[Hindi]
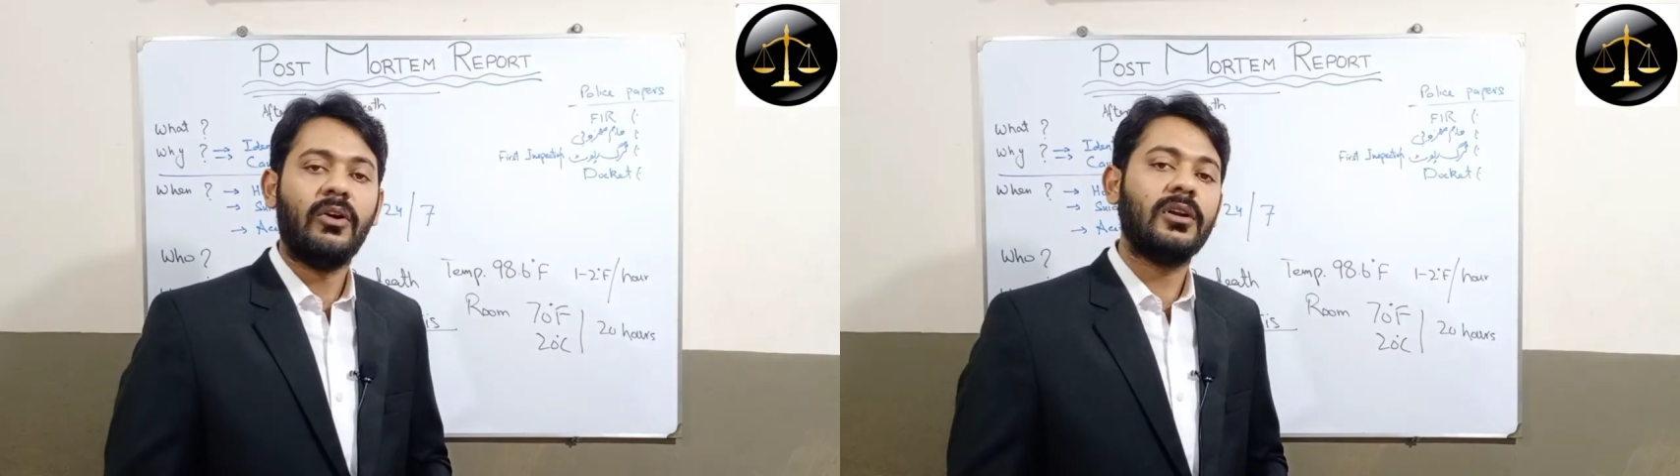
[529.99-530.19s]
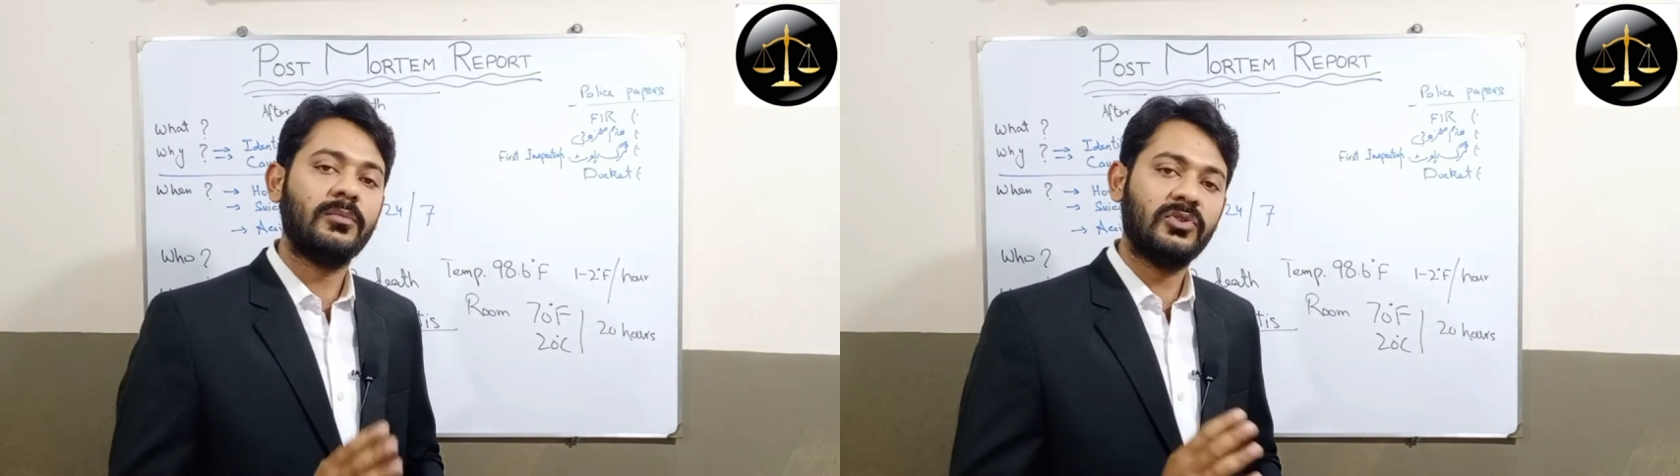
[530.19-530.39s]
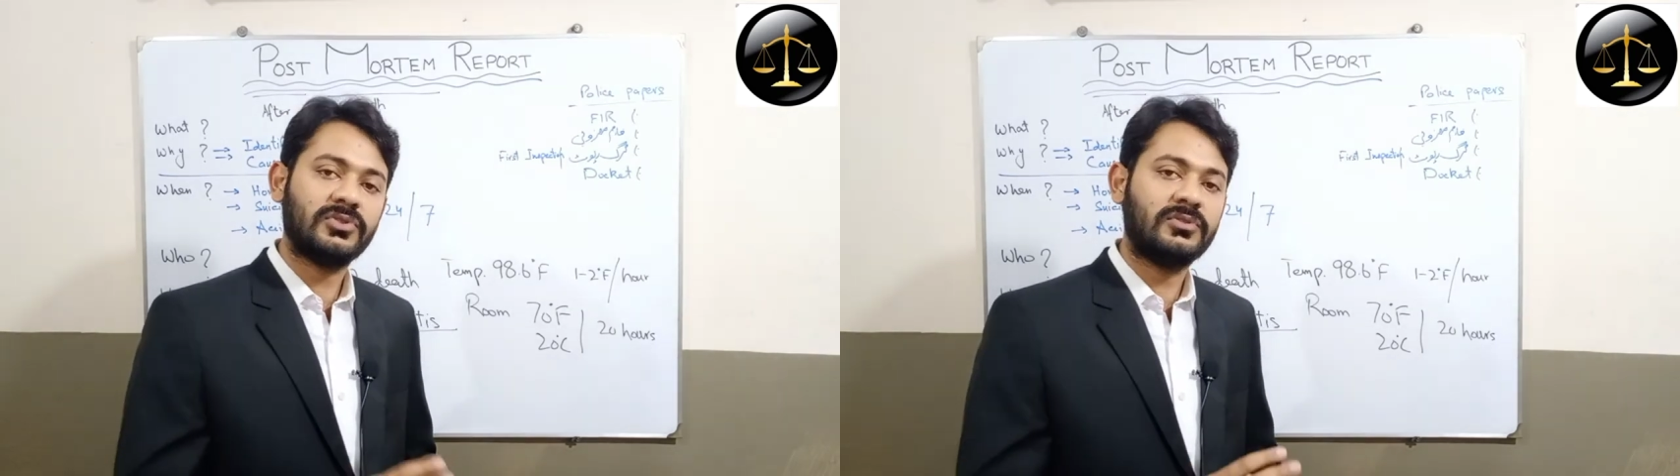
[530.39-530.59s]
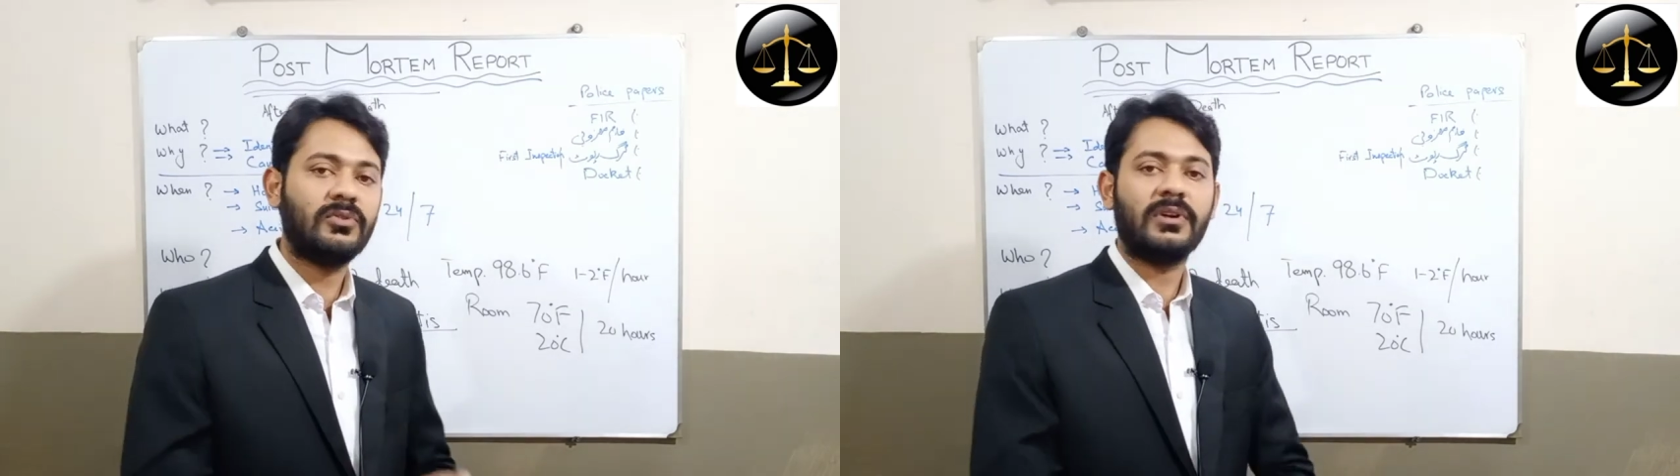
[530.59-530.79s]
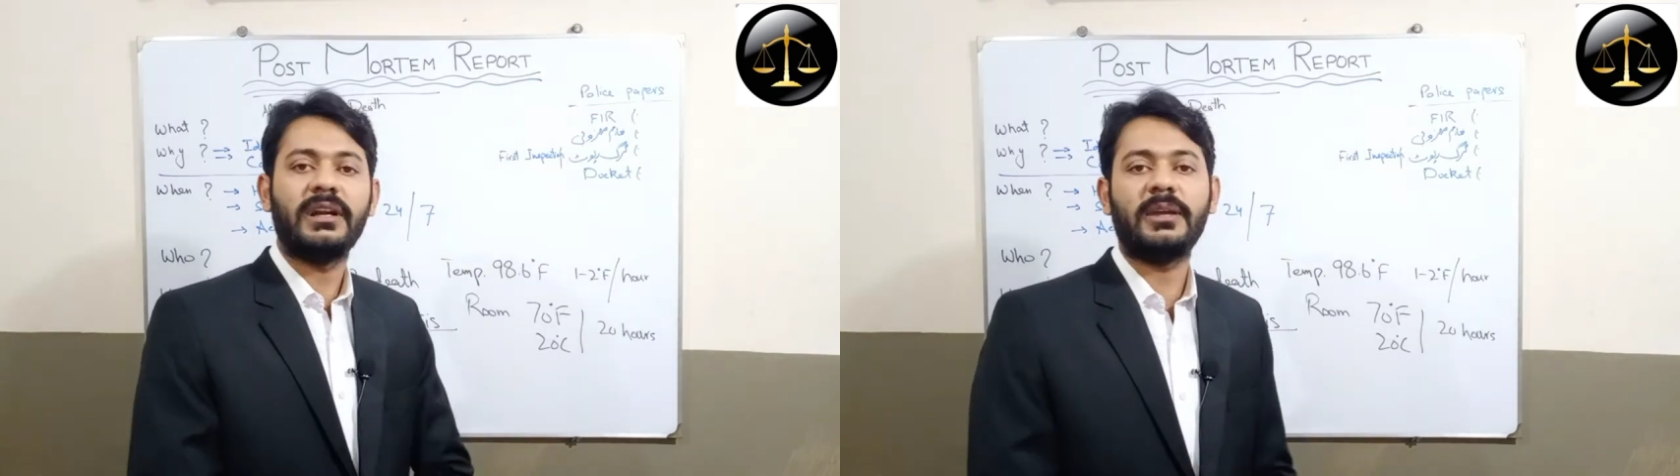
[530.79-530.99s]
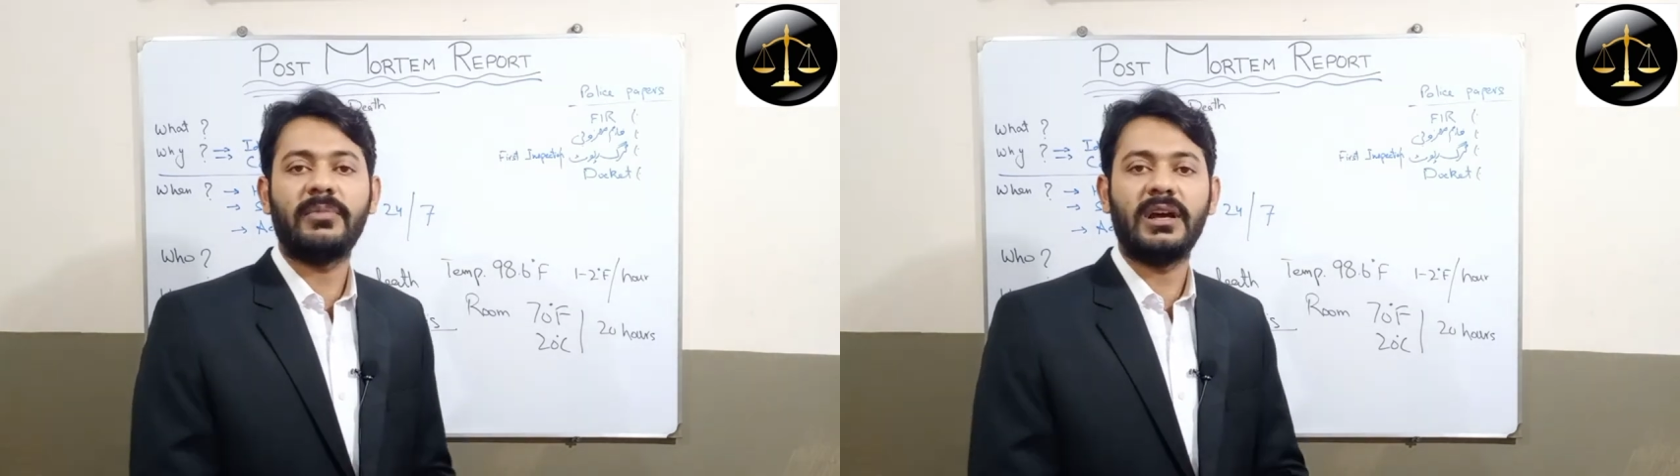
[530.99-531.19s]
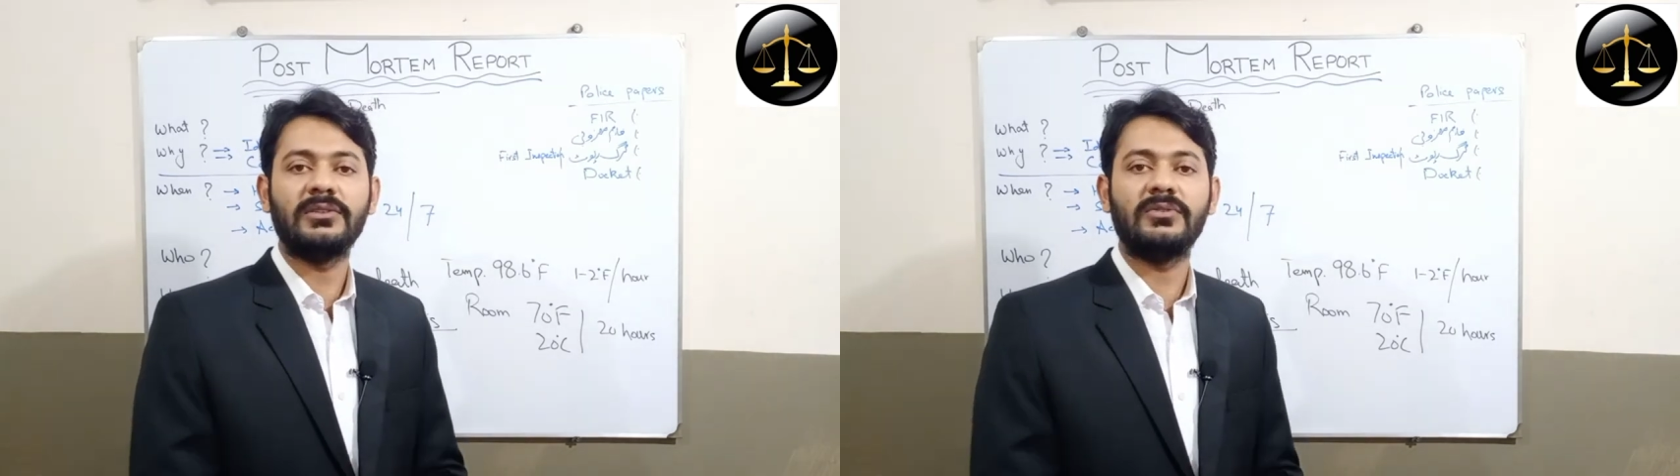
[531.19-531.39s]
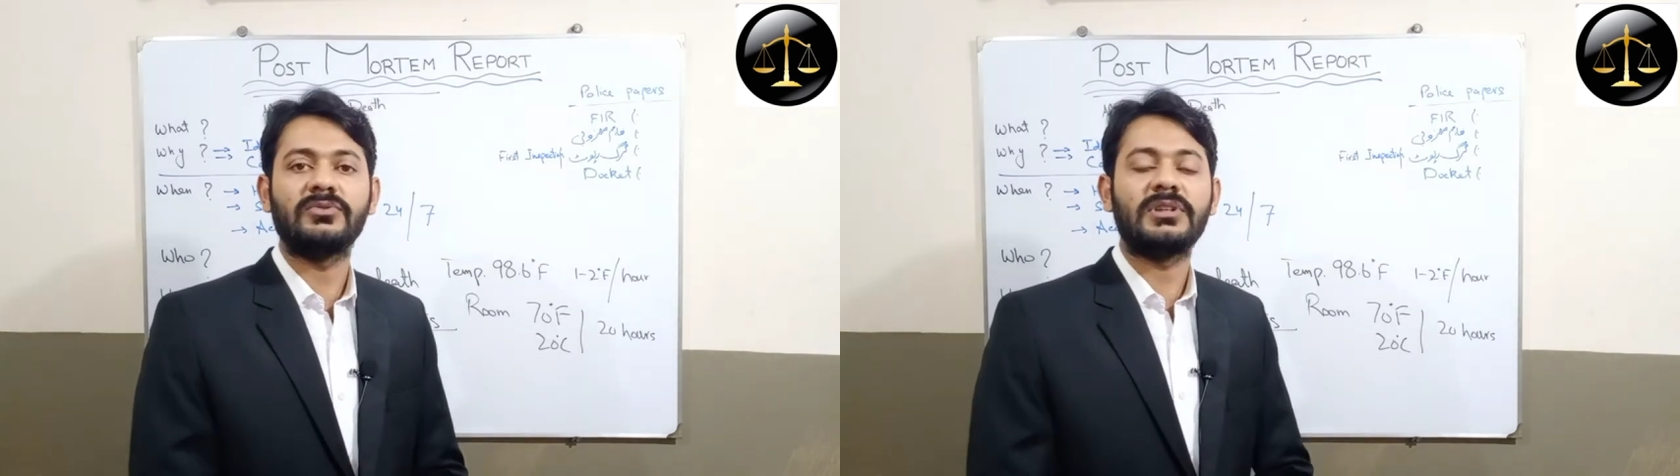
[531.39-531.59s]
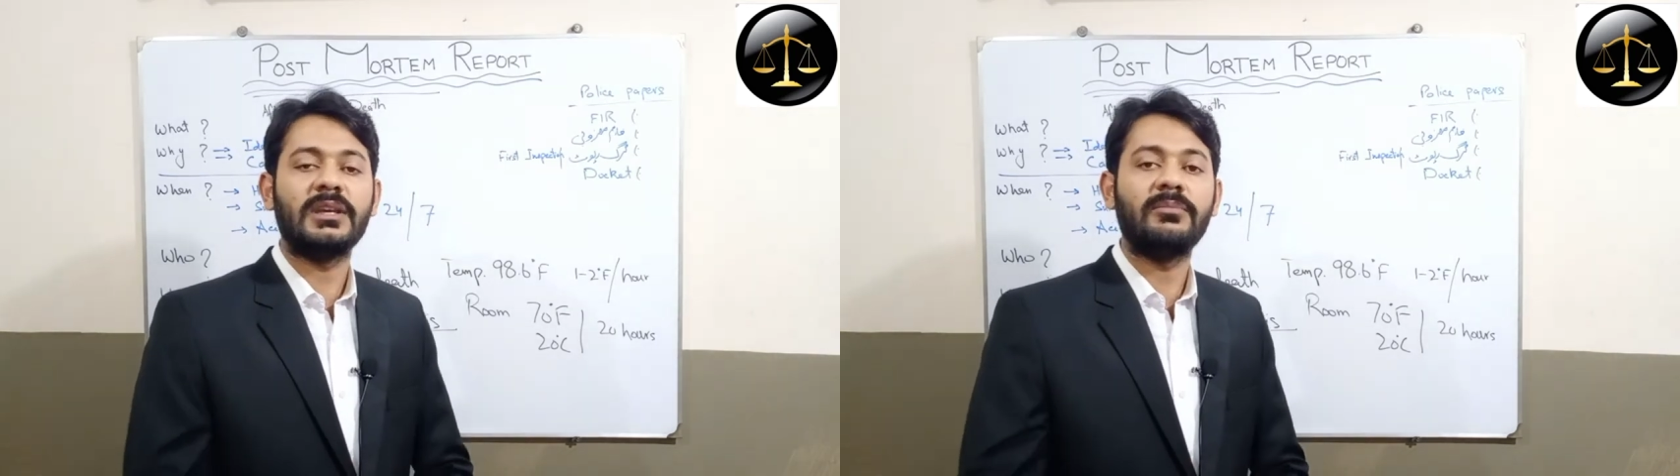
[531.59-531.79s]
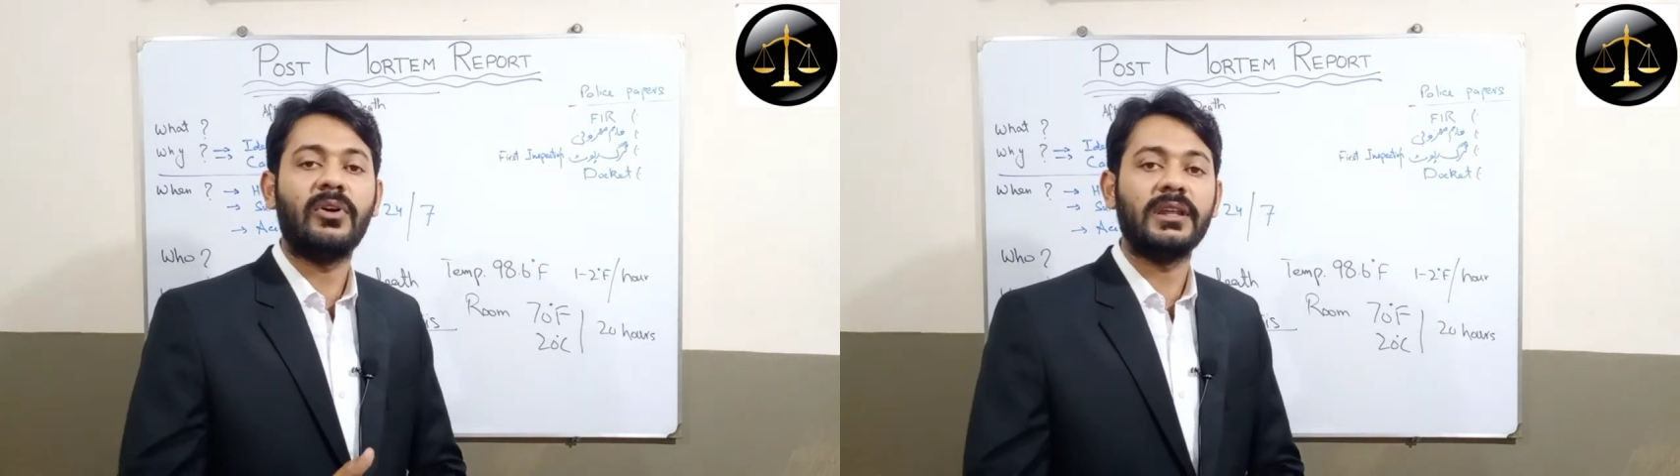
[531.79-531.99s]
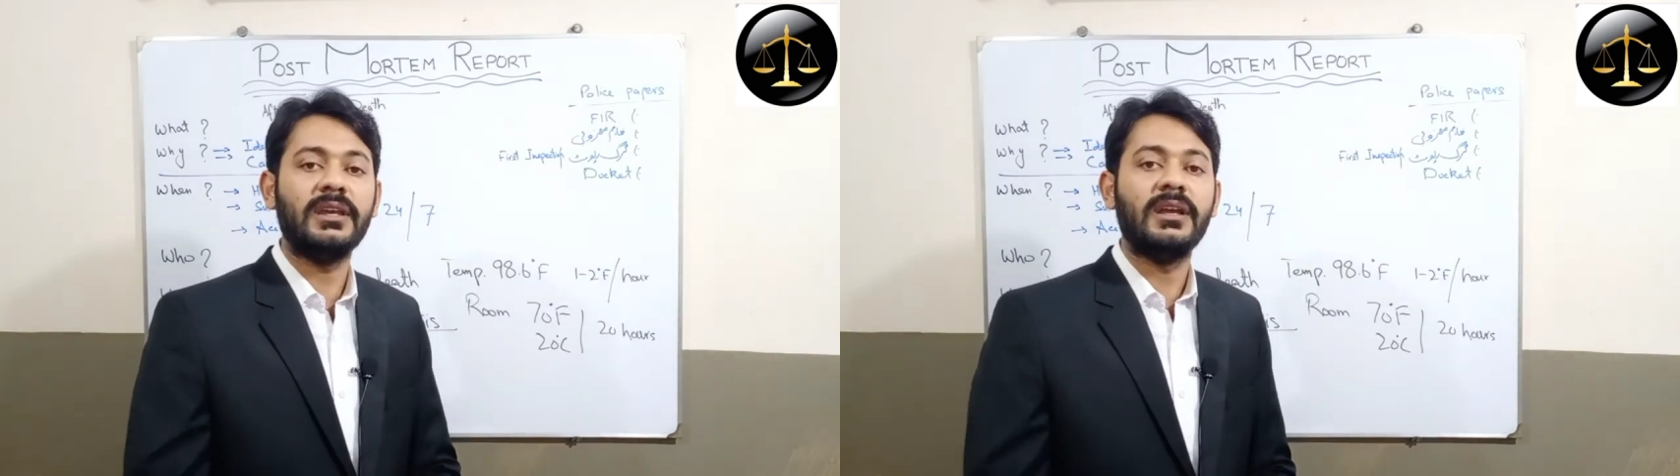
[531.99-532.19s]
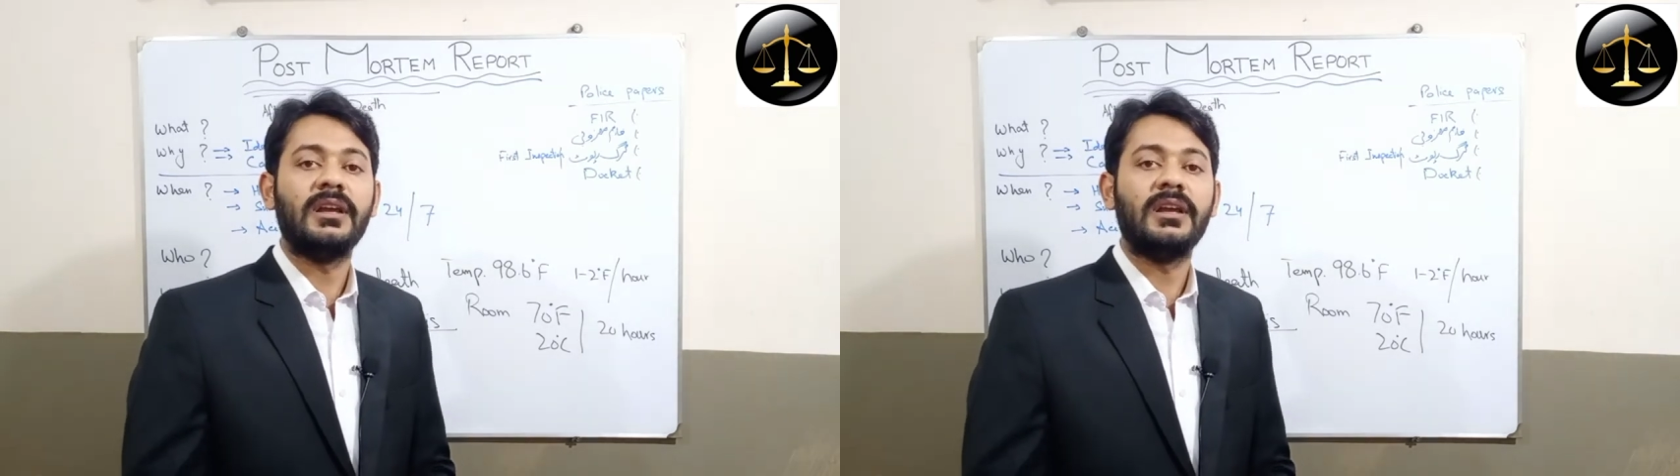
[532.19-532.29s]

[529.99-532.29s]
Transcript: ऑलमोस्ट दो घंटे बाद उसकी बॉडी